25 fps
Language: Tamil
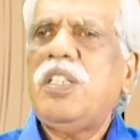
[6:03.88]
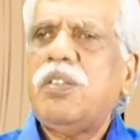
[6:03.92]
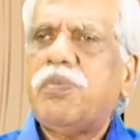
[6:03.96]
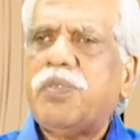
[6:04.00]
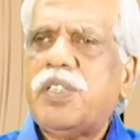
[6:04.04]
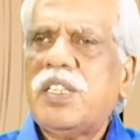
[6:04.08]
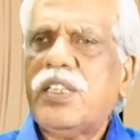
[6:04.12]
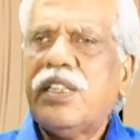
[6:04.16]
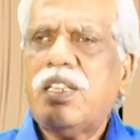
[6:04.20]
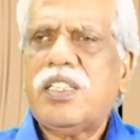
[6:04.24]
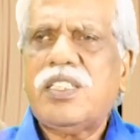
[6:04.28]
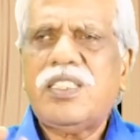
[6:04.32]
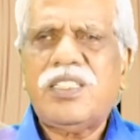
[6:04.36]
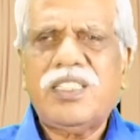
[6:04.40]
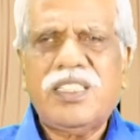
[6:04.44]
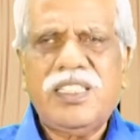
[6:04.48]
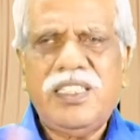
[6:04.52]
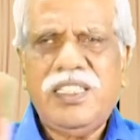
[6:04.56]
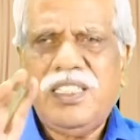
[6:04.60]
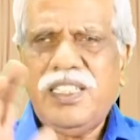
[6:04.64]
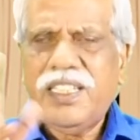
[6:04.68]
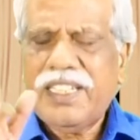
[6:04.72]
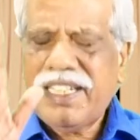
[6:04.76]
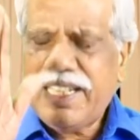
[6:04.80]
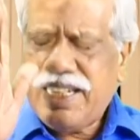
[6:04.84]
பெரிய பணக்கார
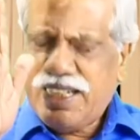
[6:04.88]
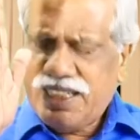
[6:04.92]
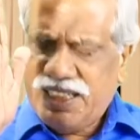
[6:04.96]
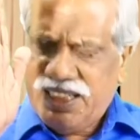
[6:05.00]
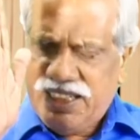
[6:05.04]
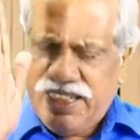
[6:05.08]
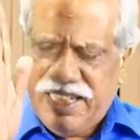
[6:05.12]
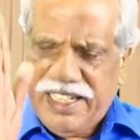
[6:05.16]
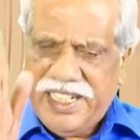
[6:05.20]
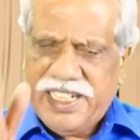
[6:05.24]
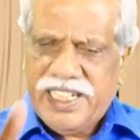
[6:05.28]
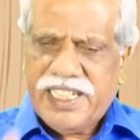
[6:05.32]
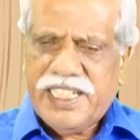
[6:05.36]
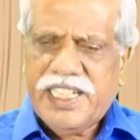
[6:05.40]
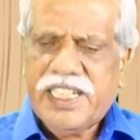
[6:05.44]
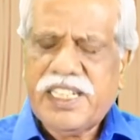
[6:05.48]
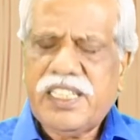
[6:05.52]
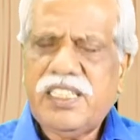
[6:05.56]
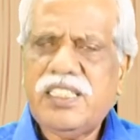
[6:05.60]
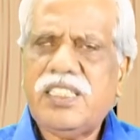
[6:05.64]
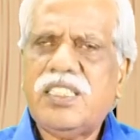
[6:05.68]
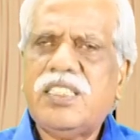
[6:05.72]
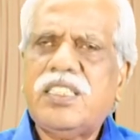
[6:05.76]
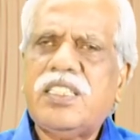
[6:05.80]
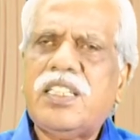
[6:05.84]
நாடு இல்லைங்க அங்கேயும்
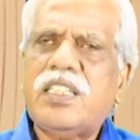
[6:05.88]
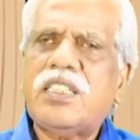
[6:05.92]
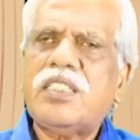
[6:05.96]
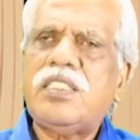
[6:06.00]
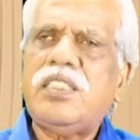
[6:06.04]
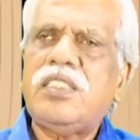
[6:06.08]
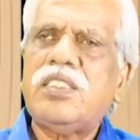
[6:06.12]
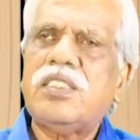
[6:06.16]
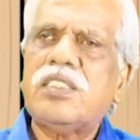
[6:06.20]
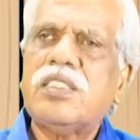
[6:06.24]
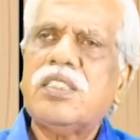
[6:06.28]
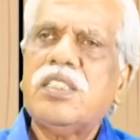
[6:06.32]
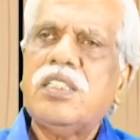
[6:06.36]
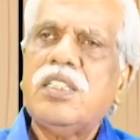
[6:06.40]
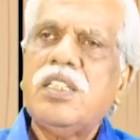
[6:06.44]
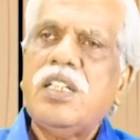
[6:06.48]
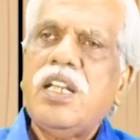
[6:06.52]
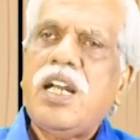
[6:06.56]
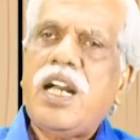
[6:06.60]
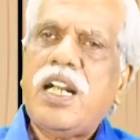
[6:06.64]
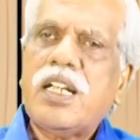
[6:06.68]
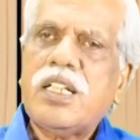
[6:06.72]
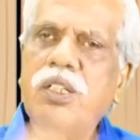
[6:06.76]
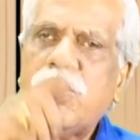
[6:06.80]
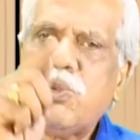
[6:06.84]
ஏழைகள் இருக்கிறார்கள்
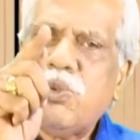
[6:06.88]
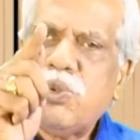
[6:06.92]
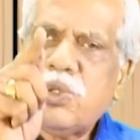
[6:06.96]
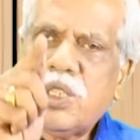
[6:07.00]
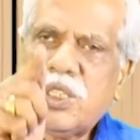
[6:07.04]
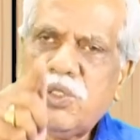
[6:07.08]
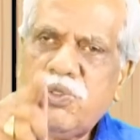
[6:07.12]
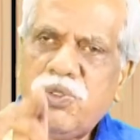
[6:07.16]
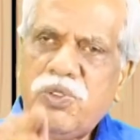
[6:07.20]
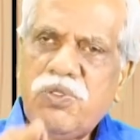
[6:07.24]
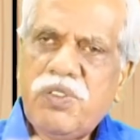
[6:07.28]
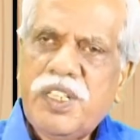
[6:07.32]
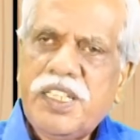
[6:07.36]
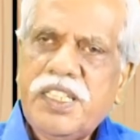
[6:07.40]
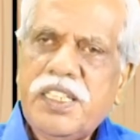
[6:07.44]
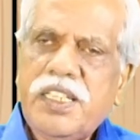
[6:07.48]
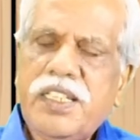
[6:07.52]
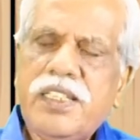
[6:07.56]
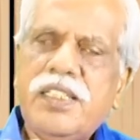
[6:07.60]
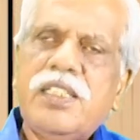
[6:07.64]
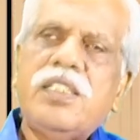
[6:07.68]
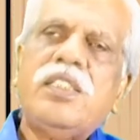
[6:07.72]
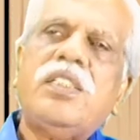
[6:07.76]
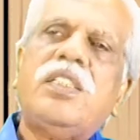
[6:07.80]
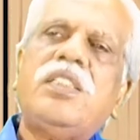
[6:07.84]
அங்கே உணவு
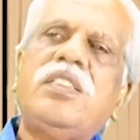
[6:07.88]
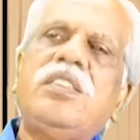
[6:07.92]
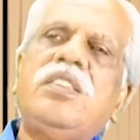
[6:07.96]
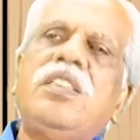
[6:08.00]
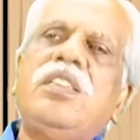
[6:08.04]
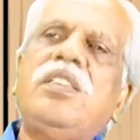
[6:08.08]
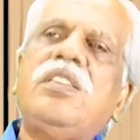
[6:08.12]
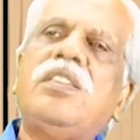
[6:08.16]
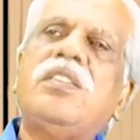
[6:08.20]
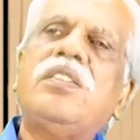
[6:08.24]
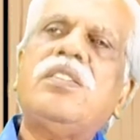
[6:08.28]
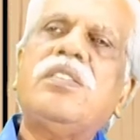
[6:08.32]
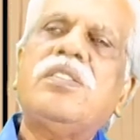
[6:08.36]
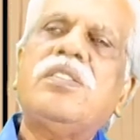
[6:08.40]
வங்கி இருக்கிறது